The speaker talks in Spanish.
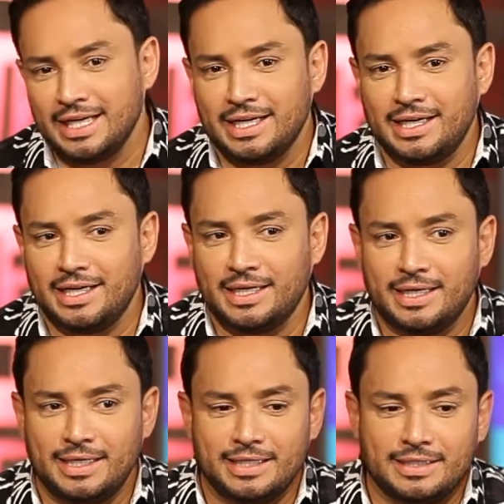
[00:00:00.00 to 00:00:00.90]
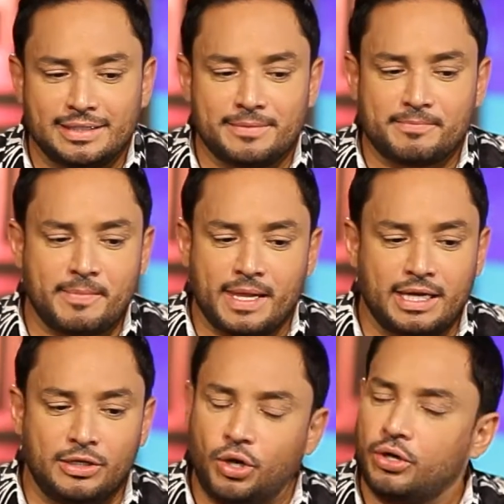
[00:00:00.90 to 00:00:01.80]
Eh,
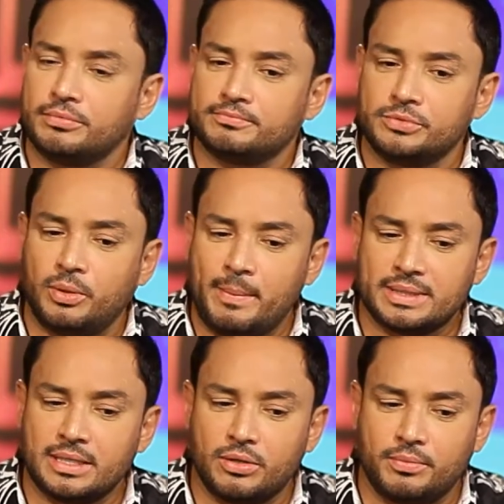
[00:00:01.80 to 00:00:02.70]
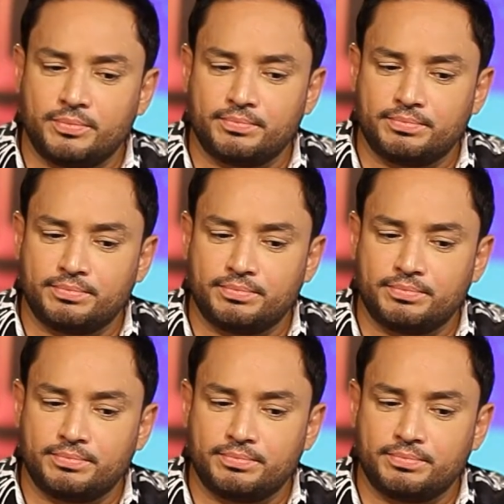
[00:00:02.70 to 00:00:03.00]
y no, no me ha pasado